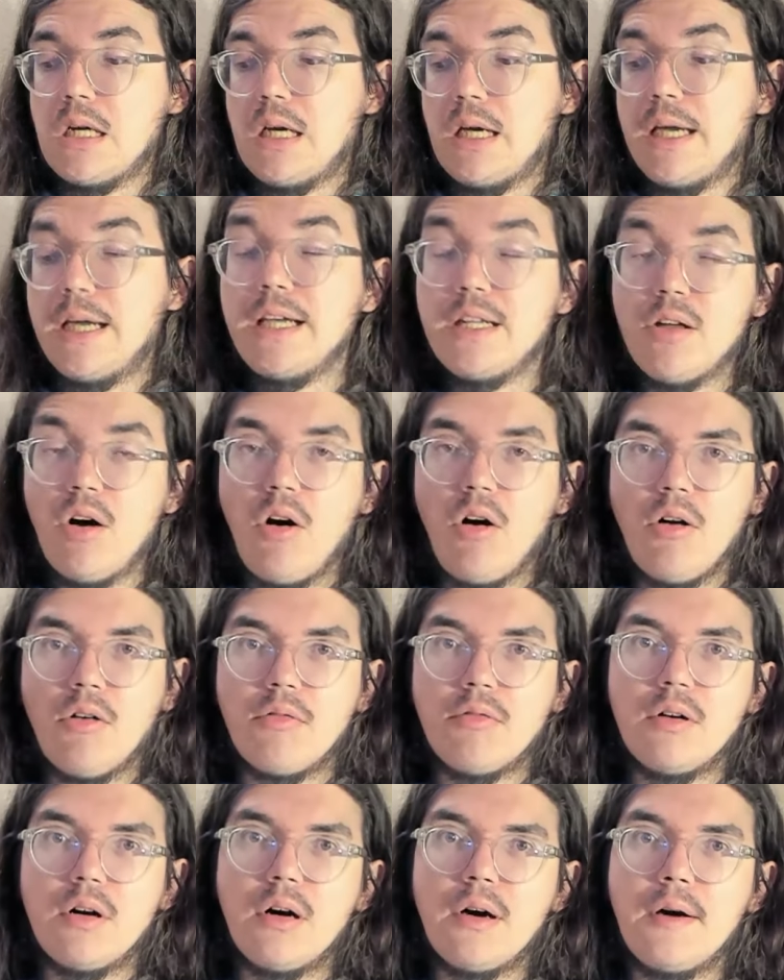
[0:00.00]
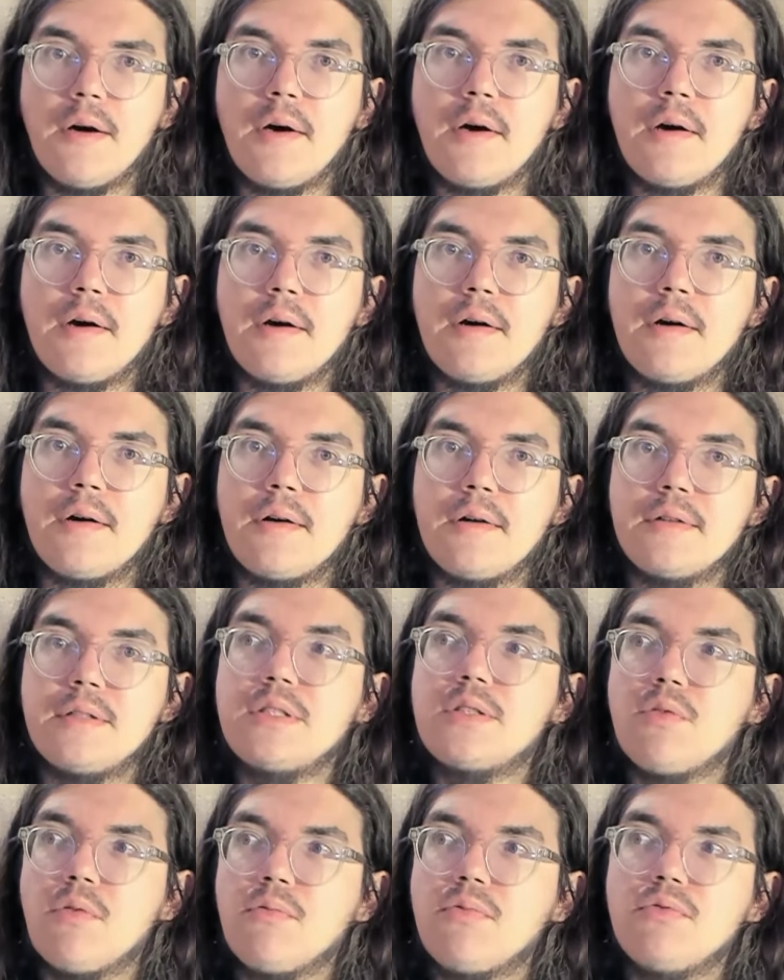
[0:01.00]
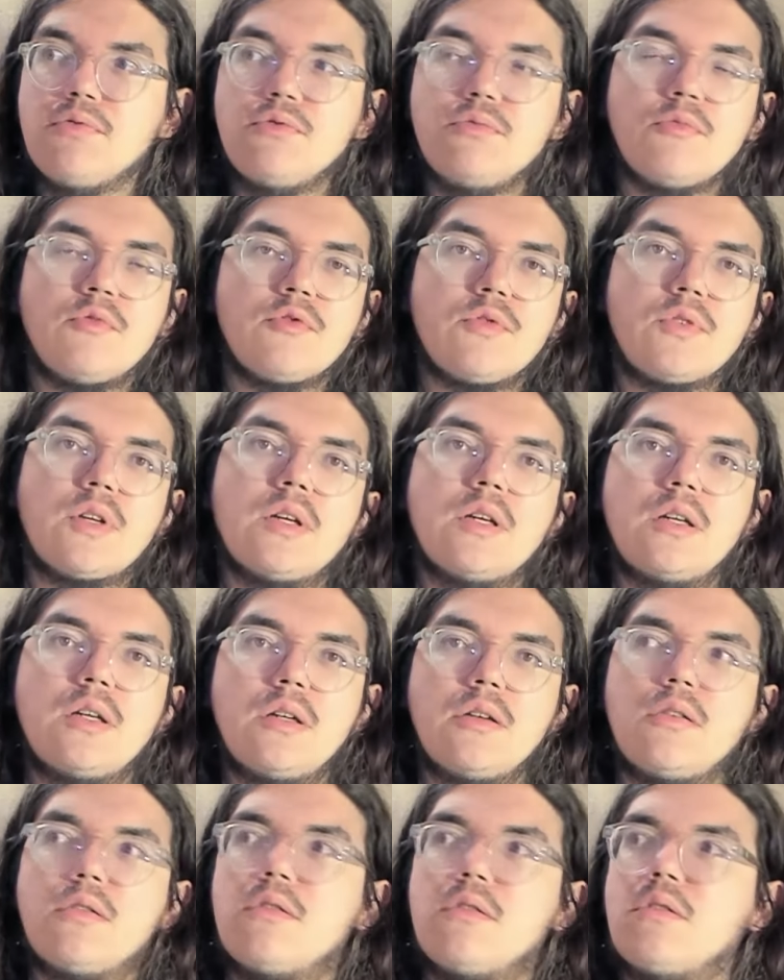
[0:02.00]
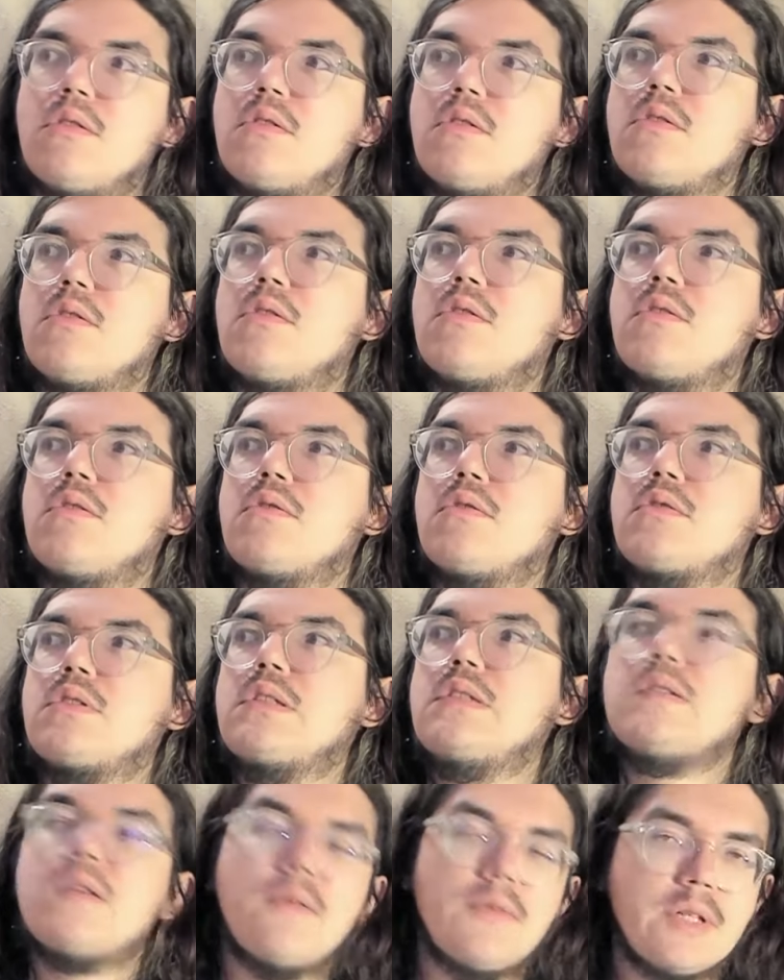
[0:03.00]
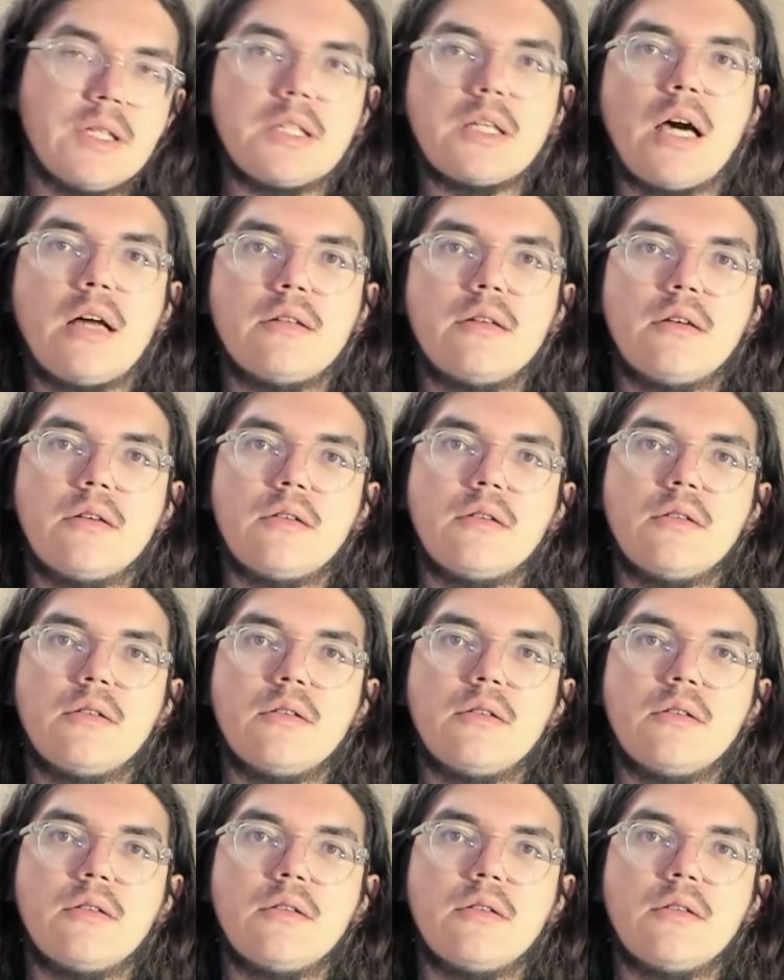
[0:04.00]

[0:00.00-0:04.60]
Et non, euh, ils ont voulu montrer euh, qu'ils avaient des cannes.